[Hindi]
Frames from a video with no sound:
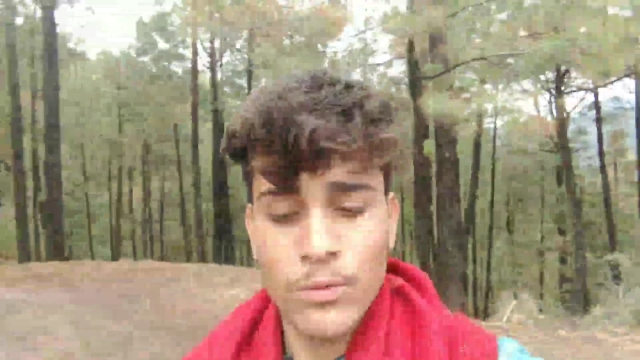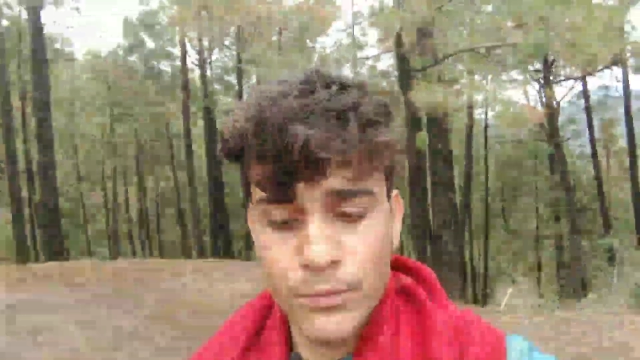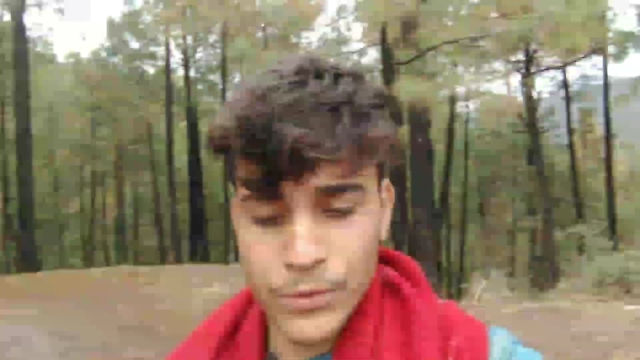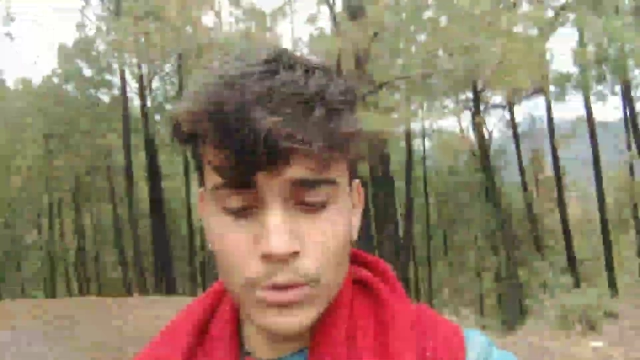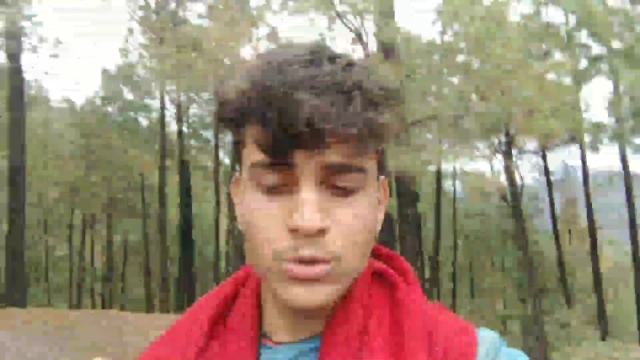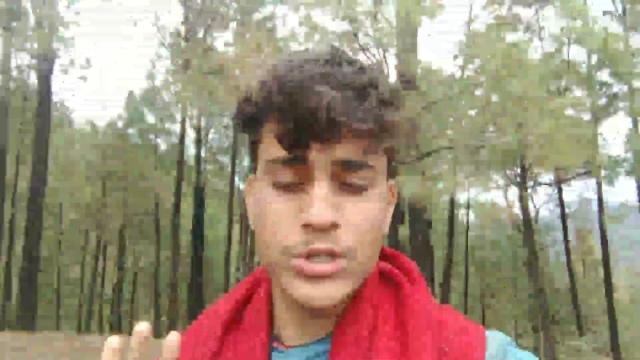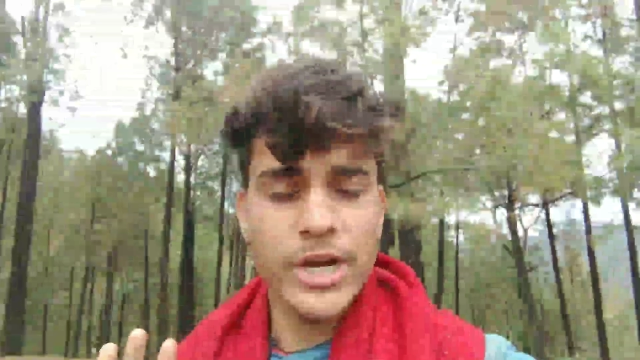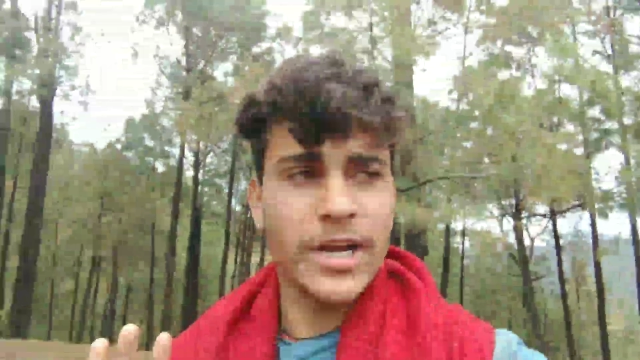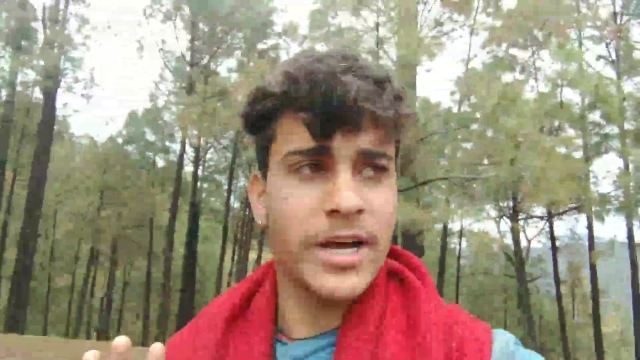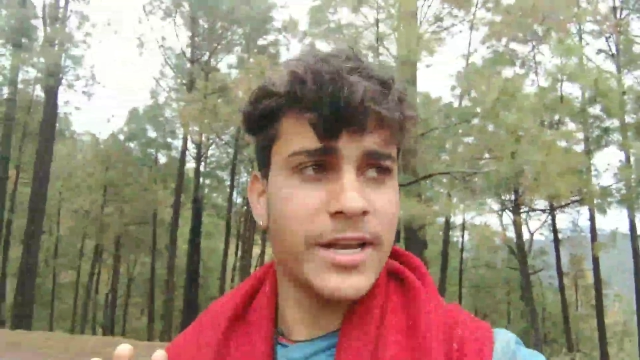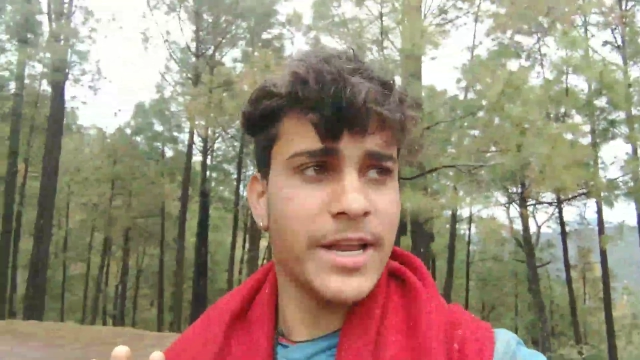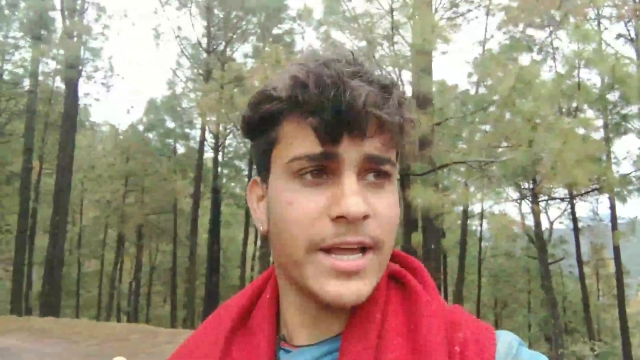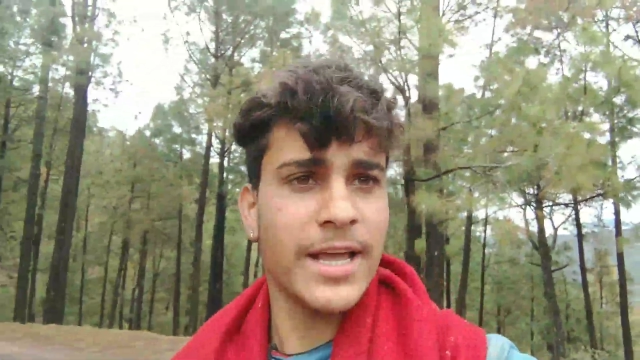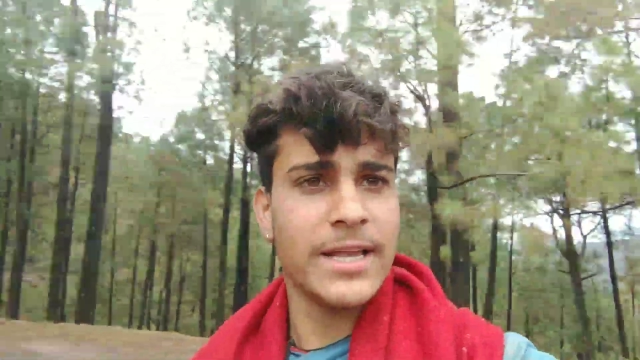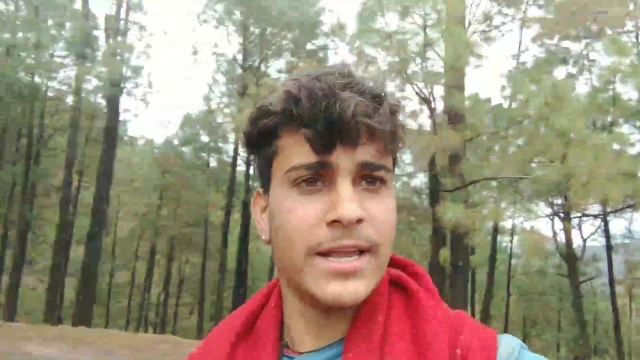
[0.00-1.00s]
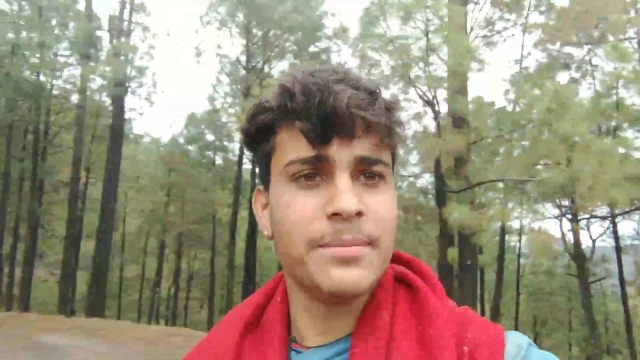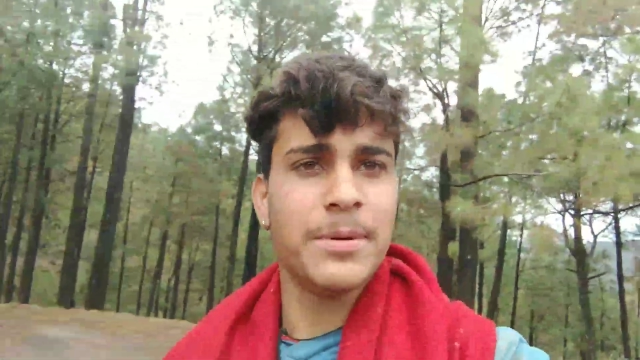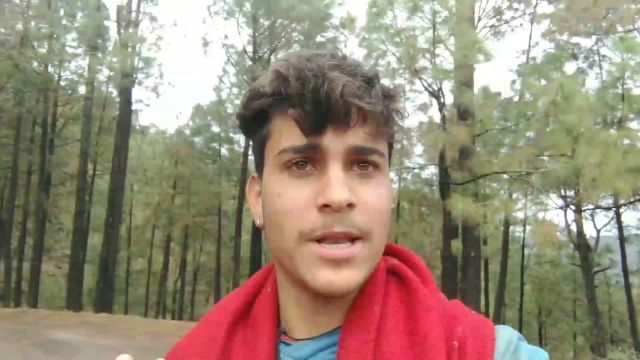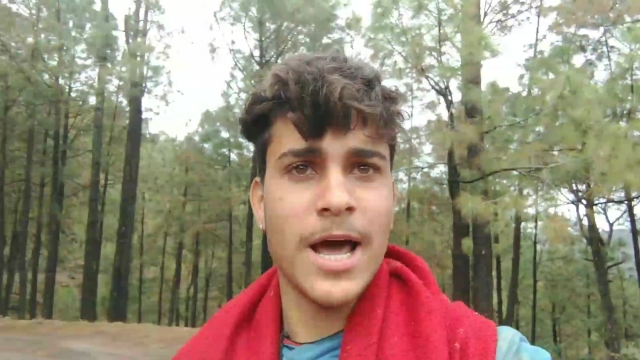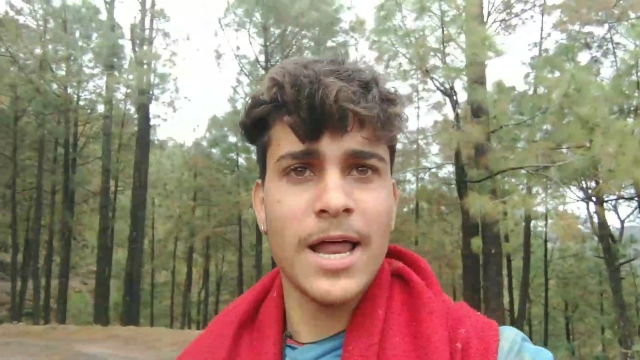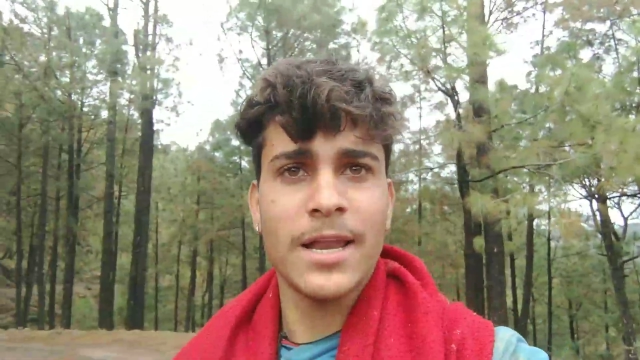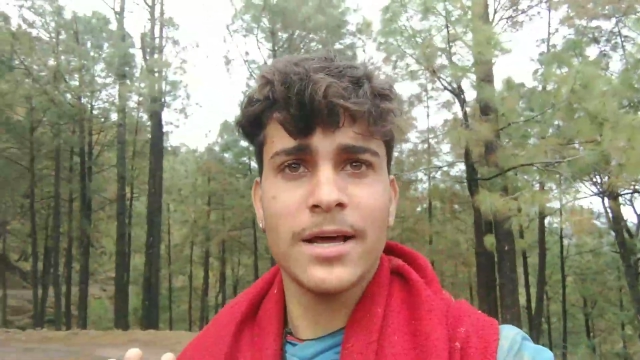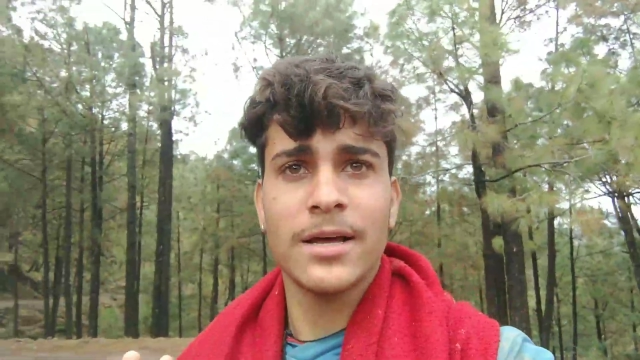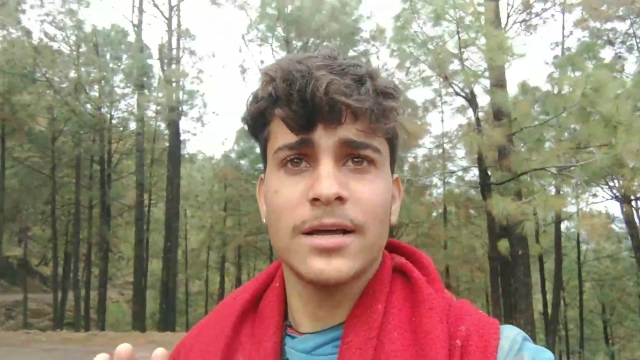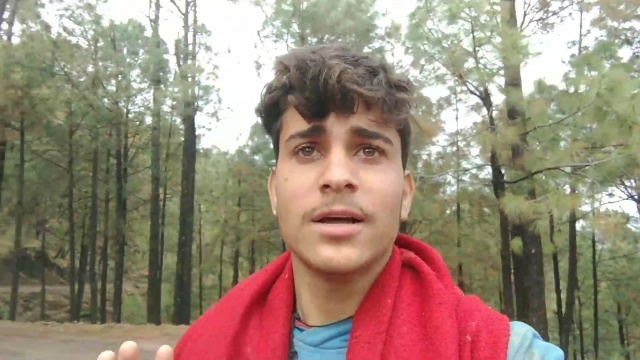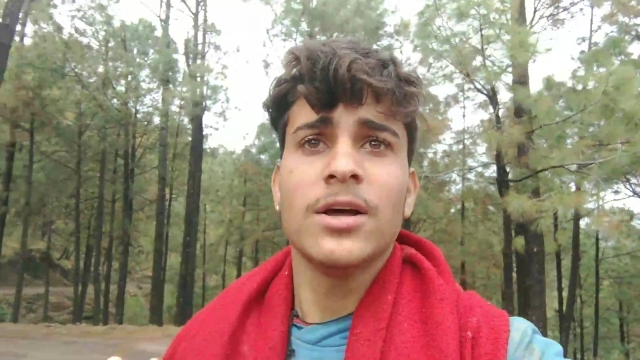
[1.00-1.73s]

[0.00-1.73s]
हूँ व्यू चेक करने के लिए फ़िलहाल